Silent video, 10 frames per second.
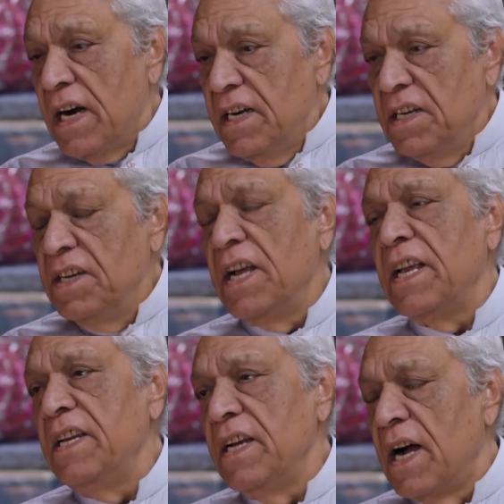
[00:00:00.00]
कार्ड लिखने
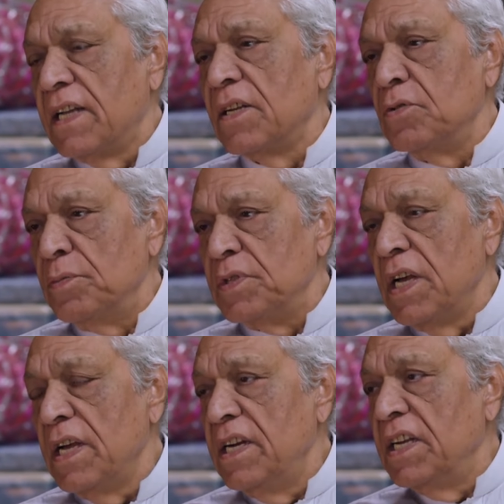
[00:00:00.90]
के लिए कहा था
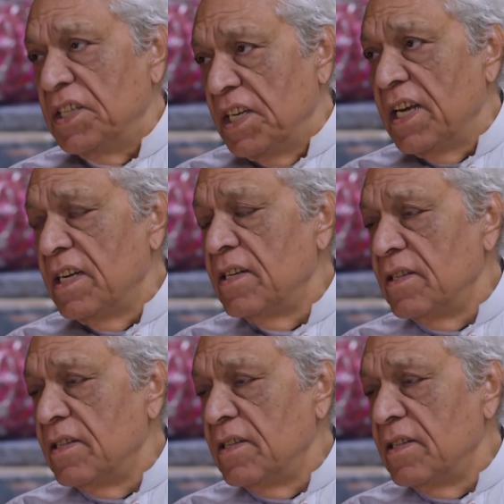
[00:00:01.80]
तुमसे लिख दिए